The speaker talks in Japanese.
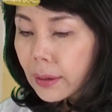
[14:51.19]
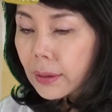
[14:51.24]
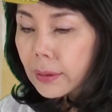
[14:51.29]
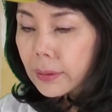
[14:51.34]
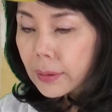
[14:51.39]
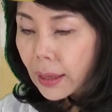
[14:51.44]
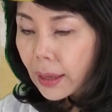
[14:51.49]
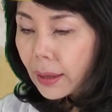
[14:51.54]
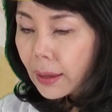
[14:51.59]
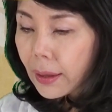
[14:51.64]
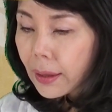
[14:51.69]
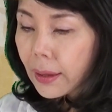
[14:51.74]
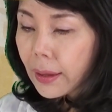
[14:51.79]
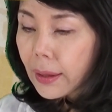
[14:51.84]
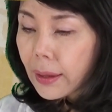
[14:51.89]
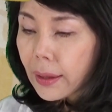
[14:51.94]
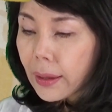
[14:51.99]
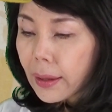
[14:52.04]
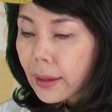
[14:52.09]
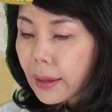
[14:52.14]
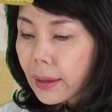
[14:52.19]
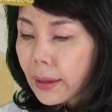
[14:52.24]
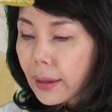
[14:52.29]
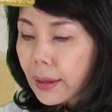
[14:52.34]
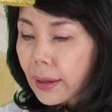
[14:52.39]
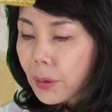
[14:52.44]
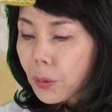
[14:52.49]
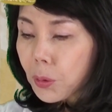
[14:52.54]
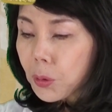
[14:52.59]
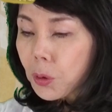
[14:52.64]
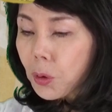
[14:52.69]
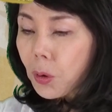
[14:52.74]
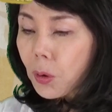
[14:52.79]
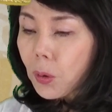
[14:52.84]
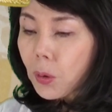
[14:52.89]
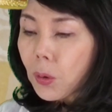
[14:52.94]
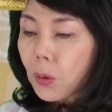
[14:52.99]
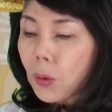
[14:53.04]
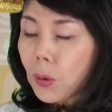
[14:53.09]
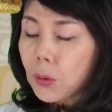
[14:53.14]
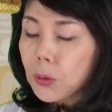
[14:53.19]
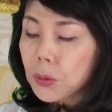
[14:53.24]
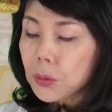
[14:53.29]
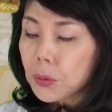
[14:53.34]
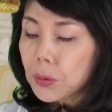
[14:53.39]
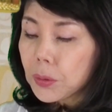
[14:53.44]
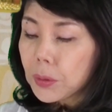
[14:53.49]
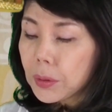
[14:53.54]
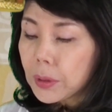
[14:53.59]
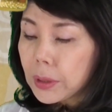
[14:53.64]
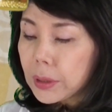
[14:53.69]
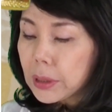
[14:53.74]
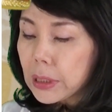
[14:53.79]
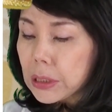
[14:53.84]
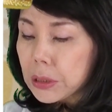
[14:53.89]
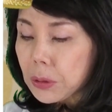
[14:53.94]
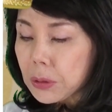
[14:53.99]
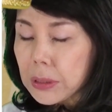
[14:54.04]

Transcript: で、えー、この日